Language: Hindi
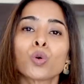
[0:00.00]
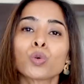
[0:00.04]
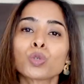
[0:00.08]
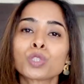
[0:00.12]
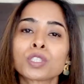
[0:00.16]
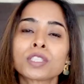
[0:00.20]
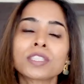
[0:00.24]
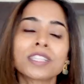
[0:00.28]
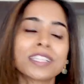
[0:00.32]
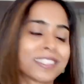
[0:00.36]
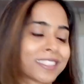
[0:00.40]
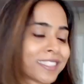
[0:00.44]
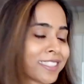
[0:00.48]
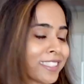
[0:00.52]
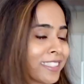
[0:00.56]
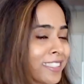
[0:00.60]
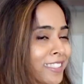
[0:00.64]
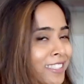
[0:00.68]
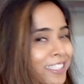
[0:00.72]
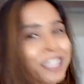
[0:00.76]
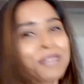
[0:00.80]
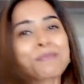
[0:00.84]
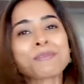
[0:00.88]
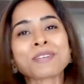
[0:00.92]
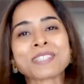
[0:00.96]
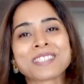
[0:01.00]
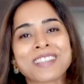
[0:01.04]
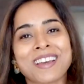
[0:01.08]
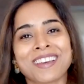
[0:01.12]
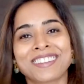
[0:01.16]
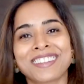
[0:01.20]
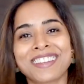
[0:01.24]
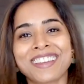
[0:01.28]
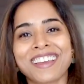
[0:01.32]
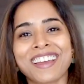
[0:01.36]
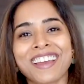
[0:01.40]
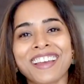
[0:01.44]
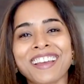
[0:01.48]
उसने सनसनी मचा
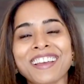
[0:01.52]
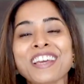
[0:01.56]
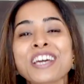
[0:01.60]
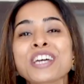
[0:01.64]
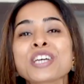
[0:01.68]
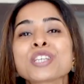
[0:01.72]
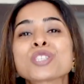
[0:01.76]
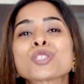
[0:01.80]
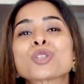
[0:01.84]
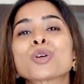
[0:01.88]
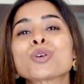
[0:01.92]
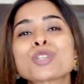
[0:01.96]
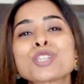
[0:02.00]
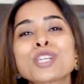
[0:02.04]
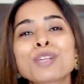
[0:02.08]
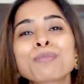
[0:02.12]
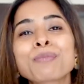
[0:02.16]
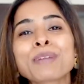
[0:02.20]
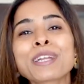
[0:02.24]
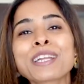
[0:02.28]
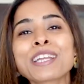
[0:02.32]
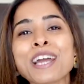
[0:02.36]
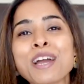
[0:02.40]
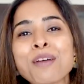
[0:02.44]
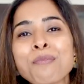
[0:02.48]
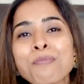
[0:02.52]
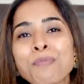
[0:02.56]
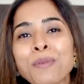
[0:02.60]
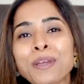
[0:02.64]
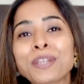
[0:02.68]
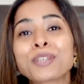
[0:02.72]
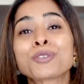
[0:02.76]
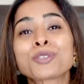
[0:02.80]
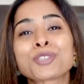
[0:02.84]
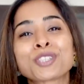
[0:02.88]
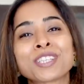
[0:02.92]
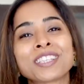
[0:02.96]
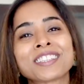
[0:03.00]
दी है सोशल मीडिया पे
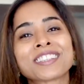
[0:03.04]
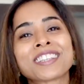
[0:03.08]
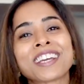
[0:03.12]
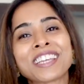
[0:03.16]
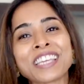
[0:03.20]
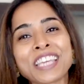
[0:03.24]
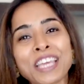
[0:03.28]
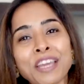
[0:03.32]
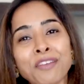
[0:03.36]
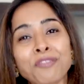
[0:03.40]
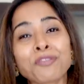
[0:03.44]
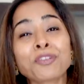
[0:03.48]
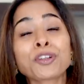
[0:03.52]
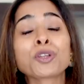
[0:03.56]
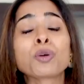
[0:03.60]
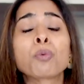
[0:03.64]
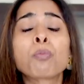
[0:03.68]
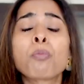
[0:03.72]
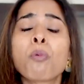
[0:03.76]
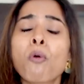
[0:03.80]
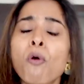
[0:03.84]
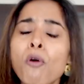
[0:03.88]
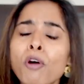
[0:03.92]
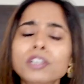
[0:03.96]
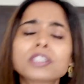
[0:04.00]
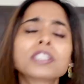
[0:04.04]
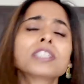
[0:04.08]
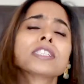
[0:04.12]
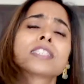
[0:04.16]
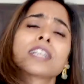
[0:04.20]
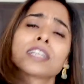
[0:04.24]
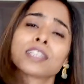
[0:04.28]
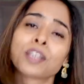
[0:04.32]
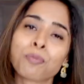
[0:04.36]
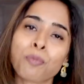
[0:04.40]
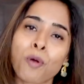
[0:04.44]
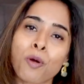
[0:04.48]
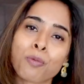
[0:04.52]
नुसरत का ये वीडियो बहुत ही
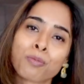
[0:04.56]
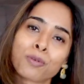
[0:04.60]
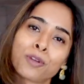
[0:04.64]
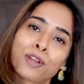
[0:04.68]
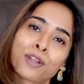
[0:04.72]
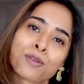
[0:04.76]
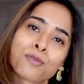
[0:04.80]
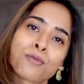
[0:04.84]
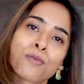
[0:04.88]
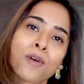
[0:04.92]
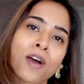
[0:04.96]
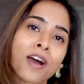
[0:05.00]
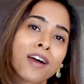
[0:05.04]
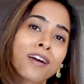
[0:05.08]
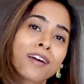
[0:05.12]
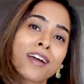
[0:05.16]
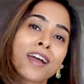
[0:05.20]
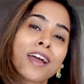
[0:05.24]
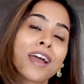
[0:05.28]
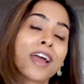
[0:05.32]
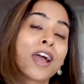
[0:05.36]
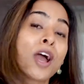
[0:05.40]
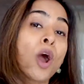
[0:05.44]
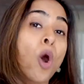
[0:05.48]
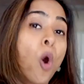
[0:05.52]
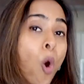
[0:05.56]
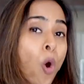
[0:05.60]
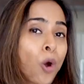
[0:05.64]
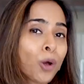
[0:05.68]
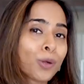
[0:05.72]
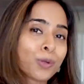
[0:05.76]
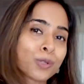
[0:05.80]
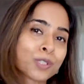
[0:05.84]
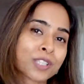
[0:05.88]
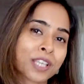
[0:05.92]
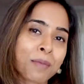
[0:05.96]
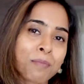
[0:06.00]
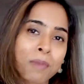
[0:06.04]
ज़्यादा पॉपुलर हुआ और
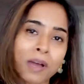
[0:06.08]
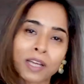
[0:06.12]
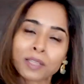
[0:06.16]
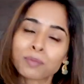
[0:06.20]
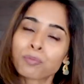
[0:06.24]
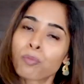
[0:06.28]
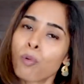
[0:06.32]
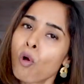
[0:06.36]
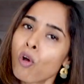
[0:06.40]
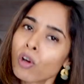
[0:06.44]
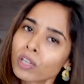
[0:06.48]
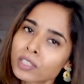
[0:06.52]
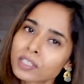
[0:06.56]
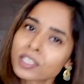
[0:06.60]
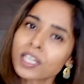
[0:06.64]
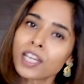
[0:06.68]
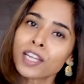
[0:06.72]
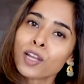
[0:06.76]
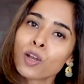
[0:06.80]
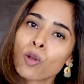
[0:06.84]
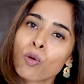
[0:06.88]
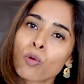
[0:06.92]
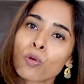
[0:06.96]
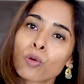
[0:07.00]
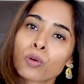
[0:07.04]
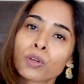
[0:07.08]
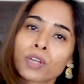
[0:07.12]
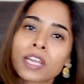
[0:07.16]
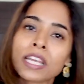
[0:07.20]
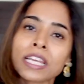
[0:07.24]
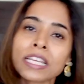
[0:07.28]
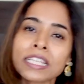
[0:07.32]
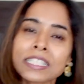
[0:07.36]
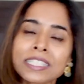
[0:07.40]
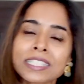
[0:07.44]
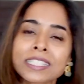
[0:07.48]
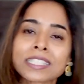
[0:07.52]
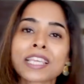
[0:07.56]
उसके बाद बहुत सारे लोगों ने
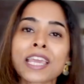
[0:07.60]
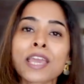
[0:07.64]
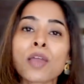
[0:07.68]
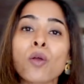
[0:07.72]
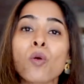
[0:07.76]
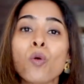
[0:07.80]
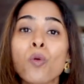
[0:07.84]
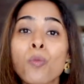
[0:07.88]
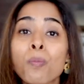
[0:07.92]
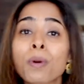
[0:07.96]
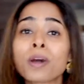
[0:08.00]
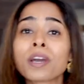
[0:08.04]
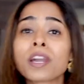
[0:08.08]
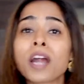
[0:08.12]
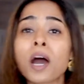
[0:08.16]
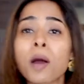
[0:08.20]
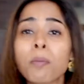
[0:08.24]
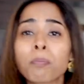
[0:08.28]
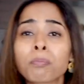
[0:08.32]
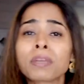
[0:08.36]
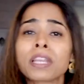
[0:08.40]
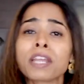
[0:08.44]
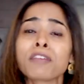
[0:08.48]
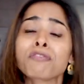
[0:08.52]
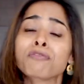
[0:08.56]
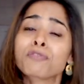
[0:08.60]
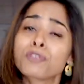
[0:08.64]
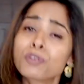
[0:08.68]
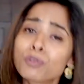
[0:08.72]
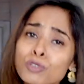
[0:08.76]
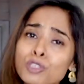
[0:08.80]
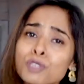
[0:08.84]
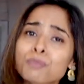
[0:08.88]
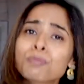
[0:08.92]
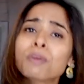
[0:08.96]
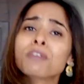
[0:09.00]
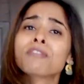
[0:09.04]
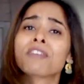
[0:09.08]
इसके ऊपर अपने
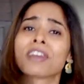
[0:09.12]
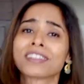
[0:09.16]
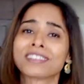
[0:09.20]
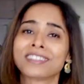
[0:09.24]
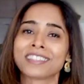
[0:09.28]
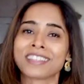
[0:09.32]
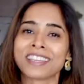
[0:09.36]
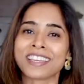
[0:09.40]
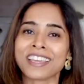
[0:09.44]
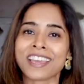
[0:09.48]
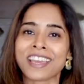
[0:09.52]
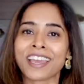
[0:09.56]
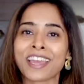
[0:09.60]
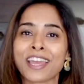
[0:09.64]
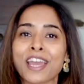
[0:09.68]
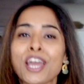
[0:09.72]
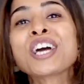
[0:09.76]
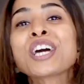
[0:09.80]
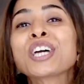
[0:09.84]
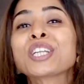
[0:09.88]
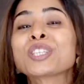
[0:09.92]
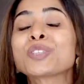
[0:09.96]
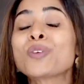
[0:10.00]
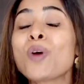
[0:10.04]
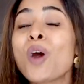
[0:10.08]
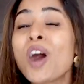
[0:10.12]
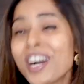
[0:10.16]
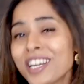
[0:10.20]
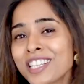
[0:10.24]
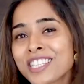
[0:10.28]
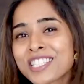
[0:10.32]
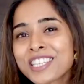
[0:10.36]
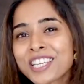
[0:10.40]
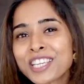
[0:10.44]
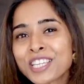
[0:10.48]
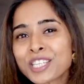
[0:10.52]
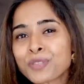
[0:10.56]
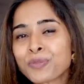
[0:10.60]
व्यूज भी व्यक्त किए हैं तो
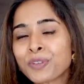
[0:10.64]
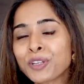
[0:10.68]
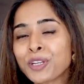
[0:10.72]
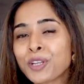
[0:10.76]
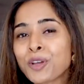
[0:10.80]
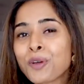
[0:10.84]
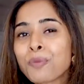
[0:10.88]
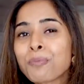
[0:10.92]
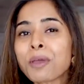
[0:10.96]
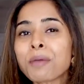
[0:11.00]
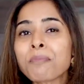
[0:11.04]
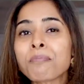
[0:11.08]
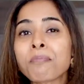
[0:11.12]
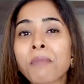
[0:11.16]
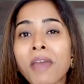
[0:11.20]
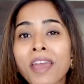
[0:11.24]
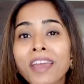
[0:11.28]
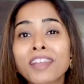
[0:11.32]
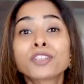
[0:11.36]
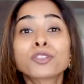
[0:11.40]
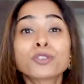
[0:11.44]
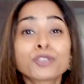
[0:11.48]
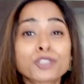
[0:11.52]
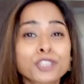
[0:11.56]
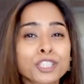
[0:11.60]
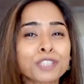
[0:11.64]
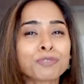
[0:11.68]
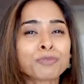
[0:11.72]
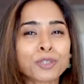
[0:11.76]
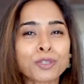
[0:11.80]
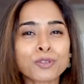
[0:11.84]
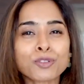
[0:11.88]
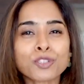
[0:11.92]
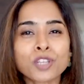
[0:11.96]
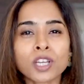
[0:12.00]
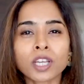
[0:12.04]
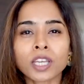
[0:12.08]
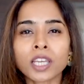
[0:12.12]
आज के इस वीडियो में मैं नुसरत
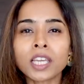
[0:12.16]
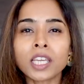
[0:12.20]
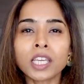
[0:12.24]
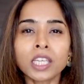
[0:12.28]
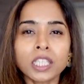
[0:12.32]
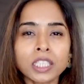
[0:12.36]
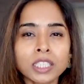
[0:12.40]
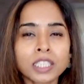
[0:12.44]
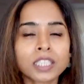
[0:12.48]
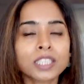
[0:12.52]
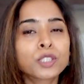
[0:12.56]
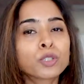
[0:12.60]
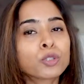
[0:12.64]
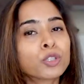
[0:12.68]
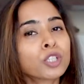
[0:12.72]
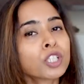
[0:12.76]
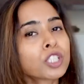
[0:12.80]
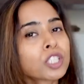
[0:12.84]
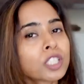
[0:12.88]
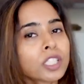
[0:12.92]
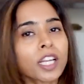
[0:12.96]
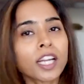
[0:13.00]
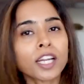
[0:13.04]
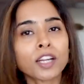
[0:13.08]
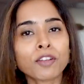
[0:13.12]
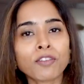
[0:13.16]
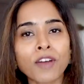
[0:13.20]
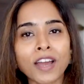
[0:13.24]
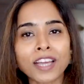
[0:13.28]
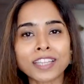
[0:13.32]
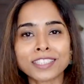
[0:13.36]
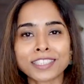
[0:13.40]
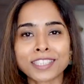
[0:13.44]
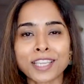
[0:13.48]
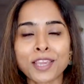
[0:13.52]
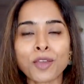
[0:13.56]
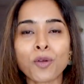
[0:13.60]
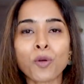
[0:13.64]
बरोजा के इस न्यूट्रिशन
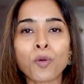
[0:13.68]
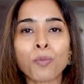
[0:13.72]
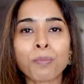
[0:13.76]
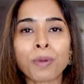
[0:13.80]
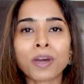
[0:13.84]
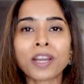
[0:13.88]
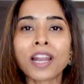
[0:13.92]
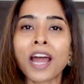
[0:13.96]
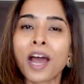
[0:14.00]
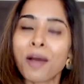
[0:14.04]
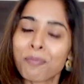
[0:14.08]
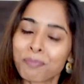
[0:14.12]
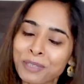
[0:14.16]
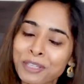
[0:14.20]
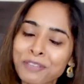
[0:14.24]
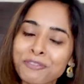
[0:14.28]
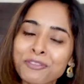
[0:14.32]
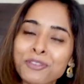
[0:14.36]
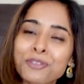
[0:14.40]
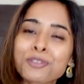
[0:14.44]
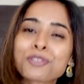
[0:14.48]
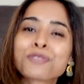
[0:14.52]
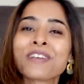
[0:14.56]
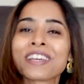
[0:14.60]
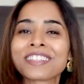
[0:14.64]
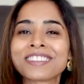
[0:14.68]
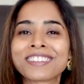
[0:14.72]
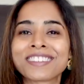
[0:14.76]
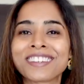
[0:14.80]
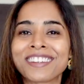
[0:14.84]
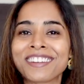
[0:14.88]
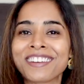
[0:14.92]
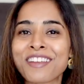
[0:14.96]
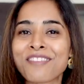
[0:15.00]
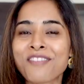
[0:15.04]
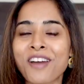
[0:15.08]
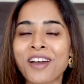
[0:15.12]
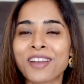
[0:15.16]
एडवाइस के ऊपर अपने व्यूज व्यक्त
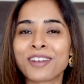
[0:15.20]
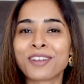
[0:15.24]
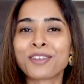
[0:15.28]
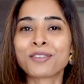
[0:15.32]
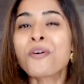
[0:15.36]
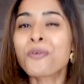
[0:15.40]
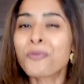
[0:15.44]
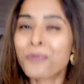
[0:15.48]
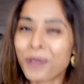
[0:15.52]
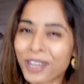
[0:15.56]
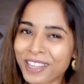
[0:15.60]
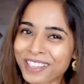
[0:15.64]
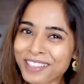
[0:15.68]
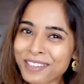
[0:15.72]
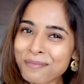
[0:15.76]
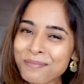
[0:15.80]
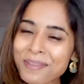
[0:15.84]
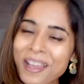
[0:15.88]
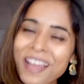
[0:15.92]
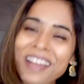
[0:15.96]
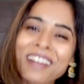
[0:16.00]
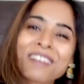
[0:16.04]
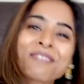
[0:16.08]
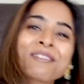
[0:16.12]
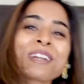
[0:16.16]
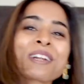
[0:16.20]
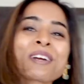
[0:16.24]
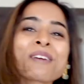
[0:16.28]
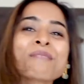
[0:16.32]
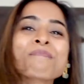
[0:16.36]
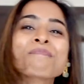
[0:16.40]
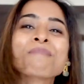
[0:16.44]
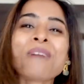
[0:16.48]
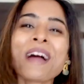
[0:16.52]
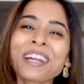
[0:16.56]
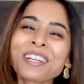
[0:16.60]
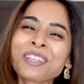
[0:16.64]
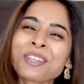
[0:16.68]
करने वाली हूँ वेलकम एंड वेलकम
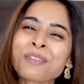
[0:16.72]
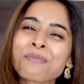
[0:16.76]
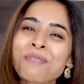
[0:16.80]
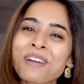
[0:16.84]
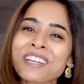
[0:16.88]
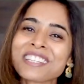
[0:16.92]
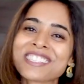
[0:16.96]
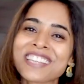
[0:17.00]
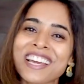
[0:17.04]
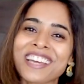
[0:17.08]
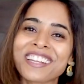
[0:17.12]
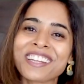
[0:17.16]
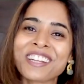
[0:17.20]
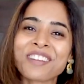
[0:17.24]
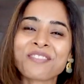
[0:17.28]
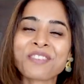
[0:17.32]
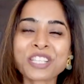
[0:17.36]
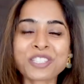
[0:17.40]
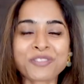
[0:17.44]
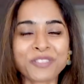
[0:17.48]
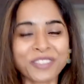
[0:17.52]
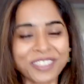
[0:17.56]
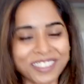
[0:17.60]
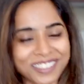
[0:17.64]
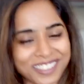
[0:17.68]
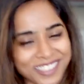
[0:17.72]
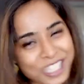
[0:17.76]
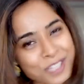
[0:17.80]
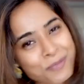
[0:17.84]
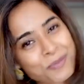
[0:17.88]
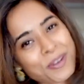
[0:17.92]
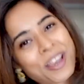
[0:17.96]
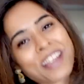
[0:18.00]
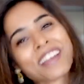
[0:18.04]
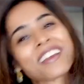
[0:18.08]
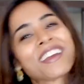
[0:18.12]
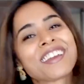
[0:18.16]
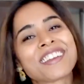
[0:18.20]
बैक टू माई चैनल फिट दिस इज
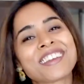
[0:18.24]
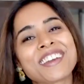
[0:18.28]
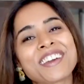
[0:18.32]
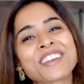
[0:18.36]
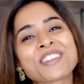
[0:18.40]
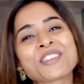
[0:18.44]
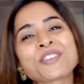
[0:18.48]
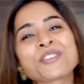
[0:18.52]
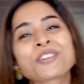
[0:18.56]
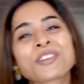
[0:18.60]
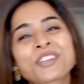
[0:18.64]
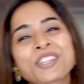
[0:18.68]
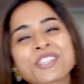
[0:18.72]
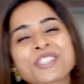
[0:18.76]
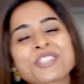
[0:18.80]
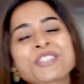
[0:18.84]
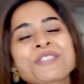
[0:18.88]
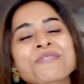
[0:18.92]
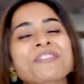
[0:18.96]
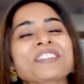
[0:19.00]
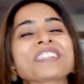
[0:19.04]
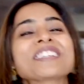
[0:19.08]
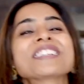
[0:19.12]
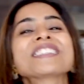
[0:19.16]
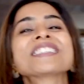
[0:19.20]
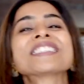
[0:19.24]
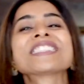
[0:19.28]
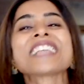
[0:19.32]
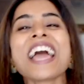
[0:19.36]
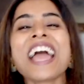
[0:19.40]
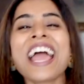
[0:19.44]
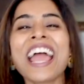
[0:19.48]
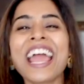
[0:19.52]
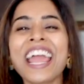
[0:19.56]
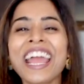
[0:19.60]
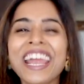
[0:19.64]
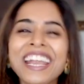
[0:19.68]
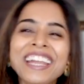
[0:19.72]
प्रियंका हियर योर न्यूट्रिशन फिटनेस
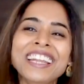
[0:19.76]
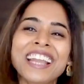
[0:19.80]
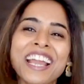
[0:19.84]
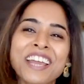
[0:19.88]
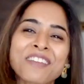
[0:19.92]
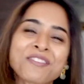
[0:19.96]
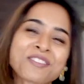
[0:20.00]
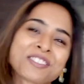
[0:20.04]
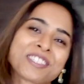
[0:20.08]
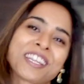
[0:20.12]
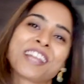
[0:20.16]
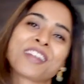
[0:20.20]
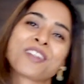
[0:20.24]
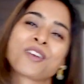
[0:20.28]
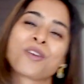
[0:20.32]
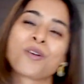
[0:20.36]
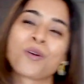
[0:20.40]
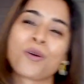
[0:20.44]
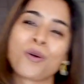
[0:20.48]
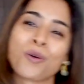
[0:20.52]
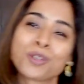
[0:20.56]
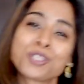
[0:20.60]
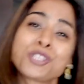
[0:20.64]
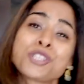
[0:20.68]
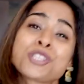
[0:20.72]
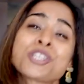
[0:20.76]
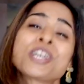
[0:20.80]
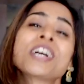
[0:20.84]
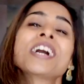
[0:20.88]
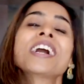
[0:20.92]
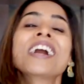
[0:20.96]
एंड स्टाइल कोच